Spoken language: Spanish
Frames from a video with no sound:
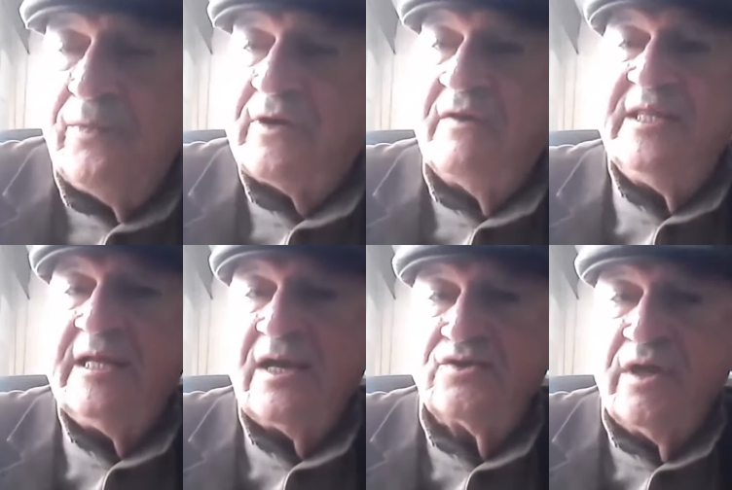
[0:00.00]
por
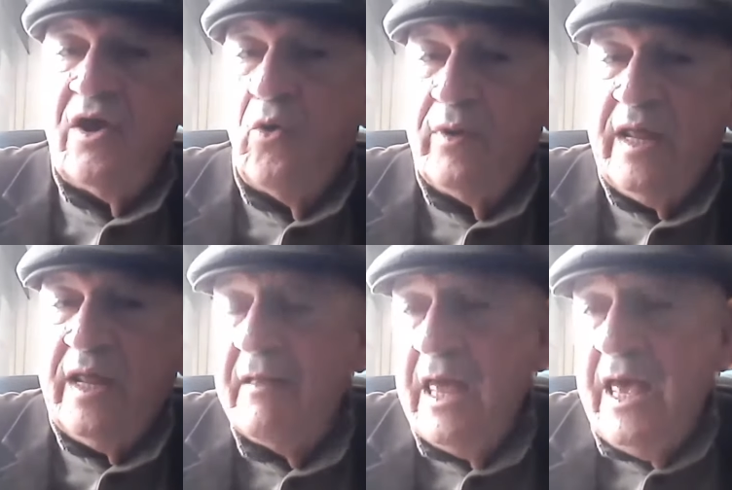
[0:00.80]
reivindicaciones
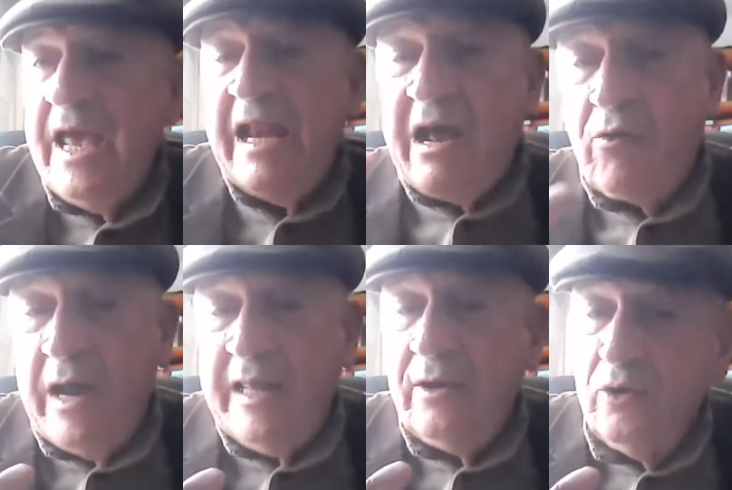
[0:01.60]
obreras, en la
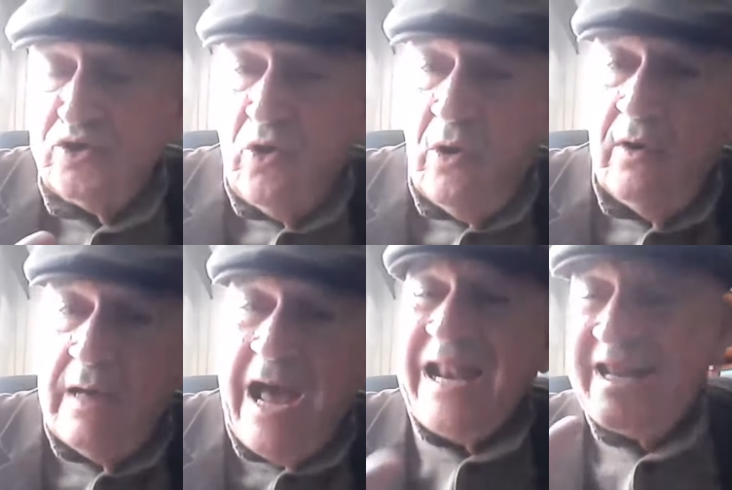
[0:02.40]
cual incluso
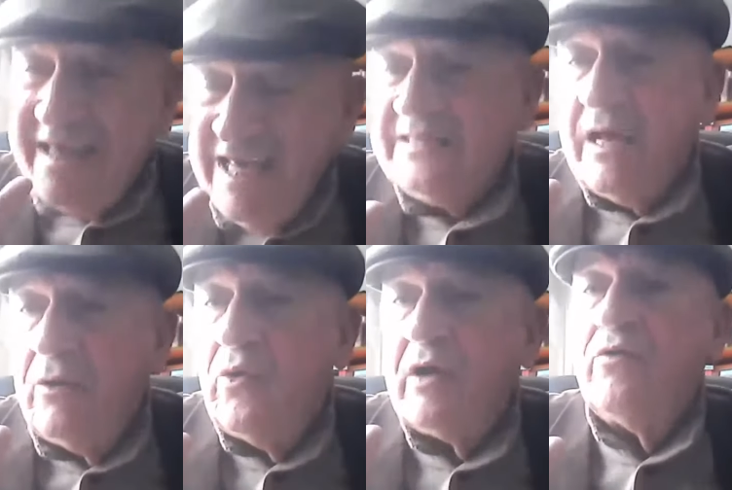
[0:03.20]

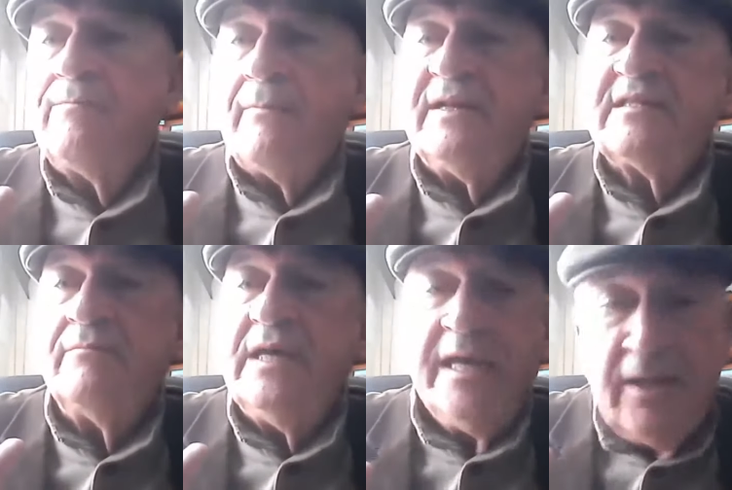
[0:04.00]
anarquistas jugaron un papel
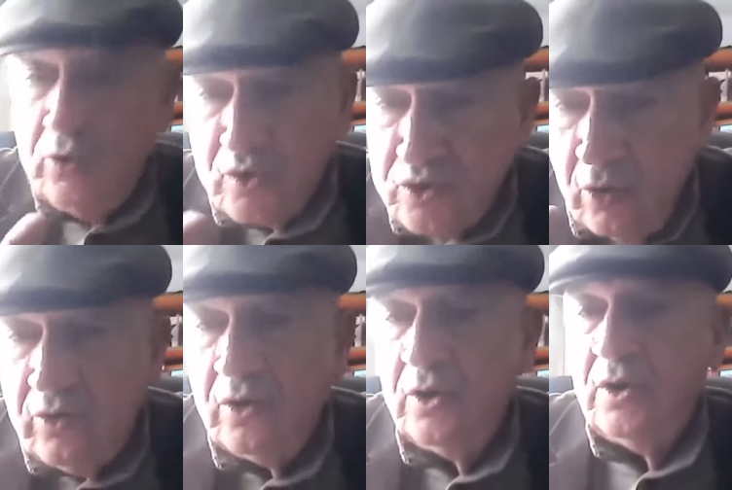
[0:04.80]
también, y no
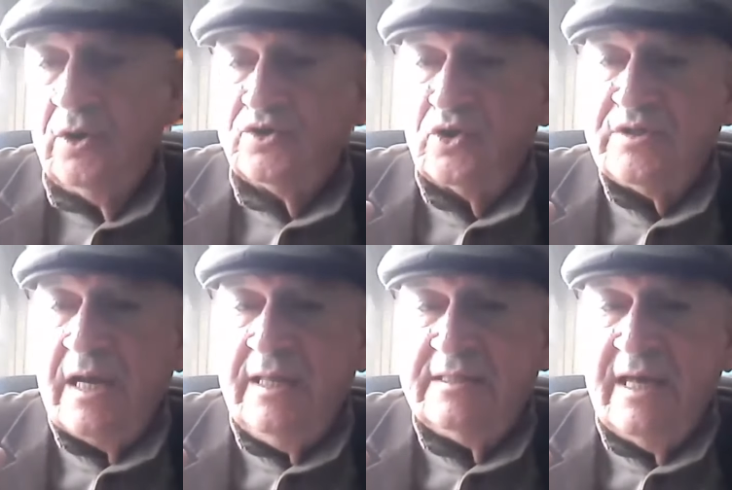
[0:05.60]
solo
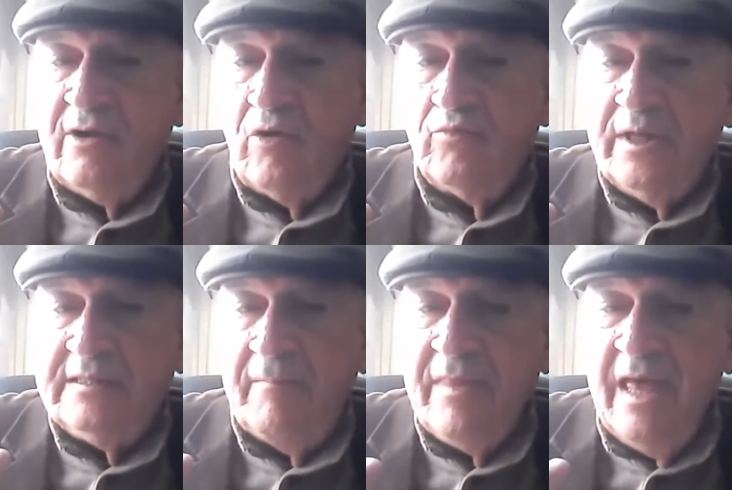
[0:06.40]
socialistas y
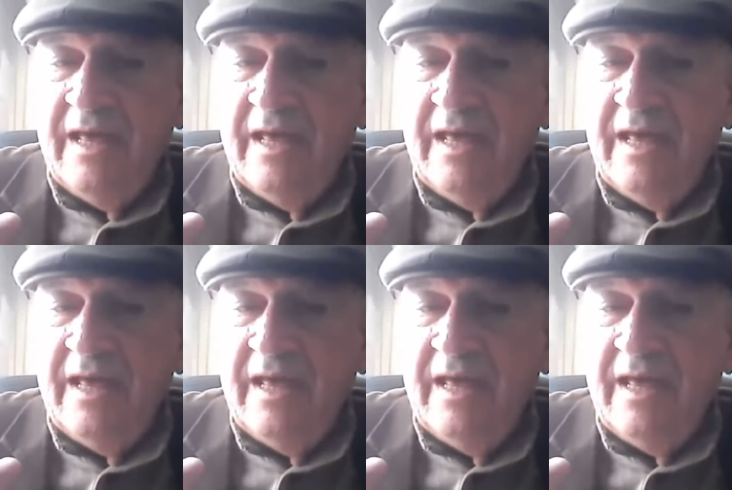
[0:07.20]
comunistas.